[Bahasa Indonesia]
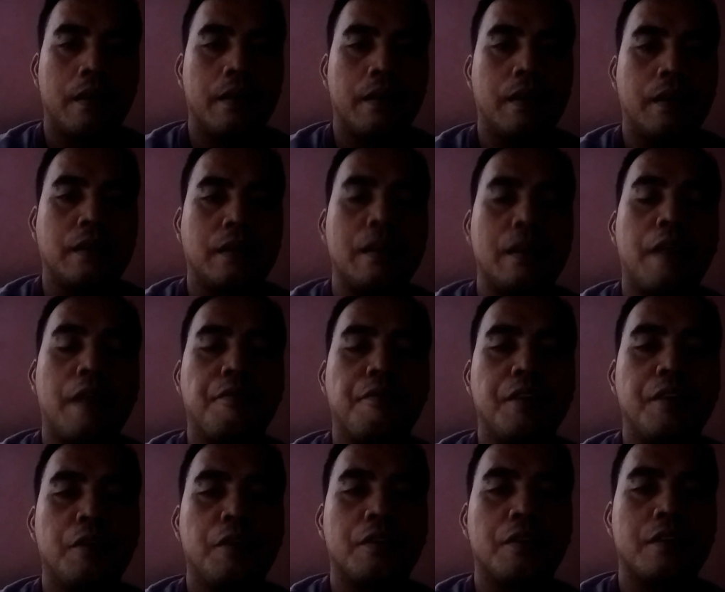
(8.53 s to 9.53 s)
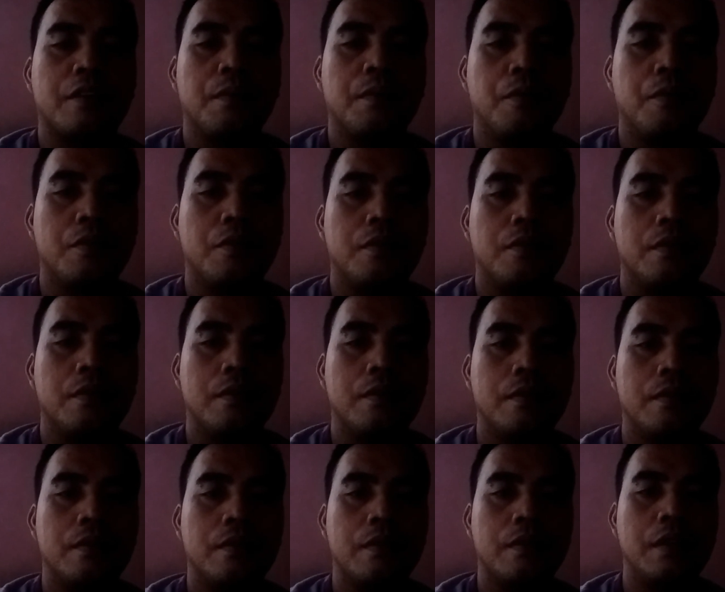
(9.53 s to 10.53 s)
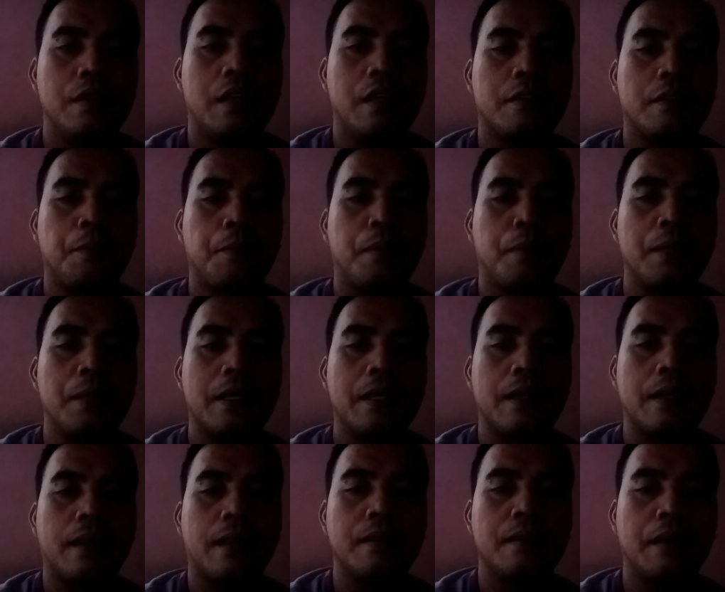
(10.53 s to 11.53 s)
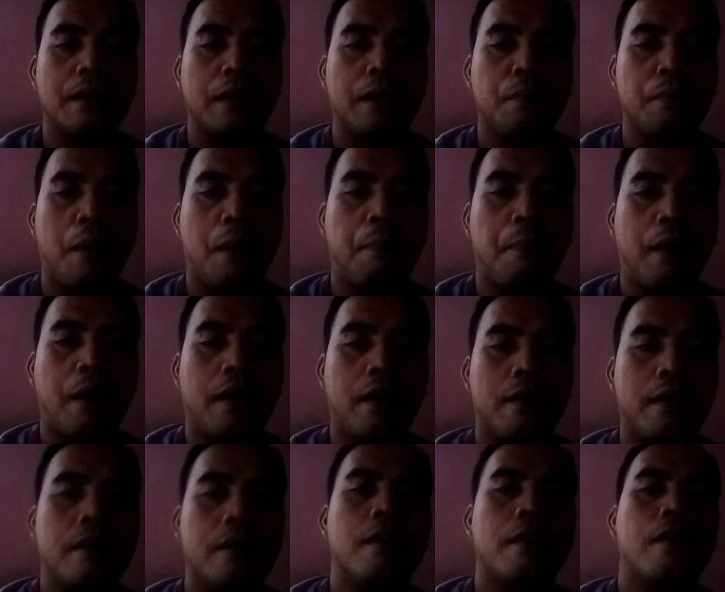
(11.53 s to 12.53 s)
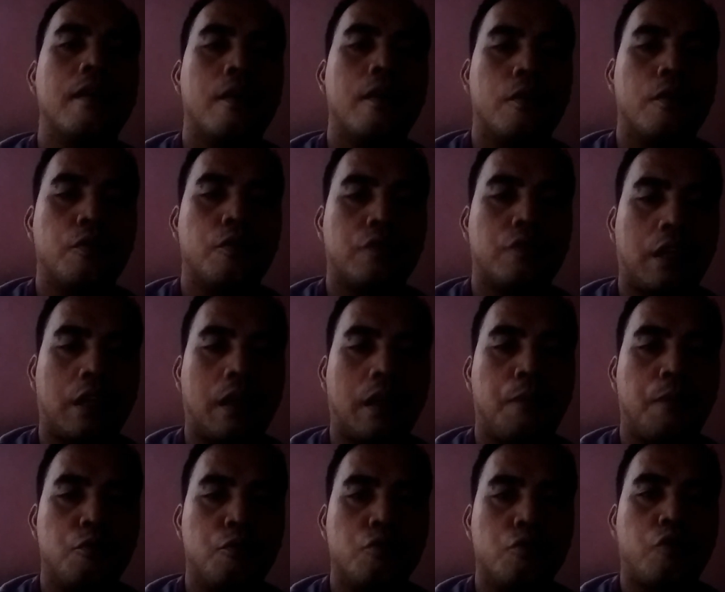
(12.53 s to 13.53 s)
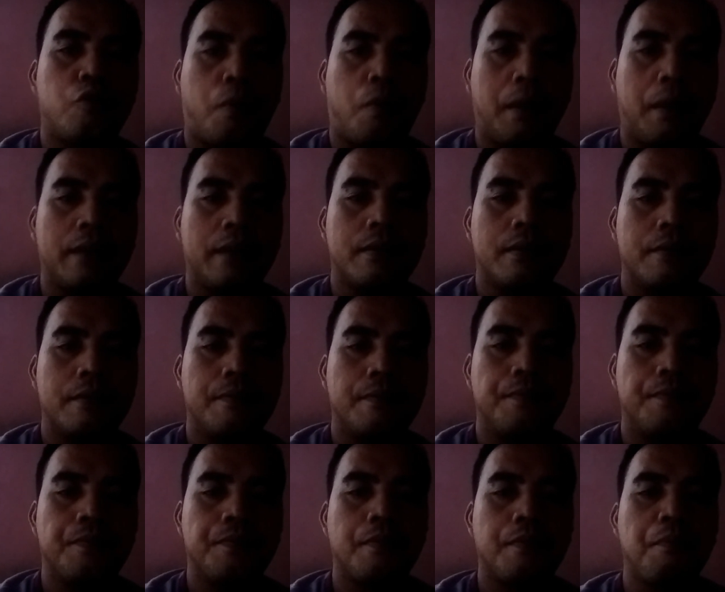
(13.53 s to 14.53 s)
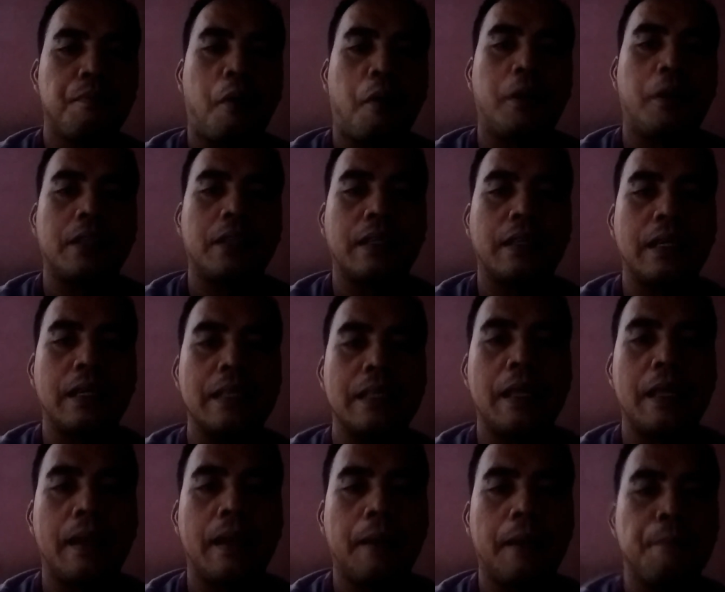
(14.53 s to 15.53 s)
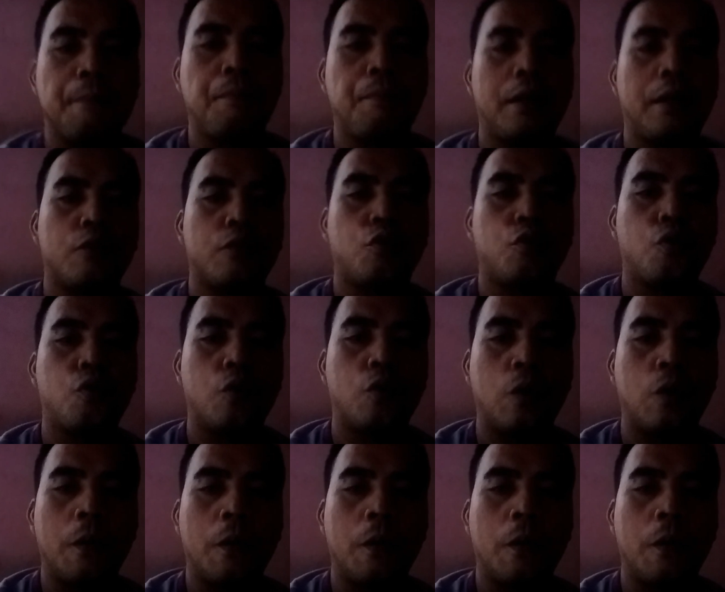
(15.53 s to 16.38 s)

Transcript: yang di dalam video tersebut dia sepemikiran dengan Bapak Ustadz Abdul Somad bahwasanya di dalam patung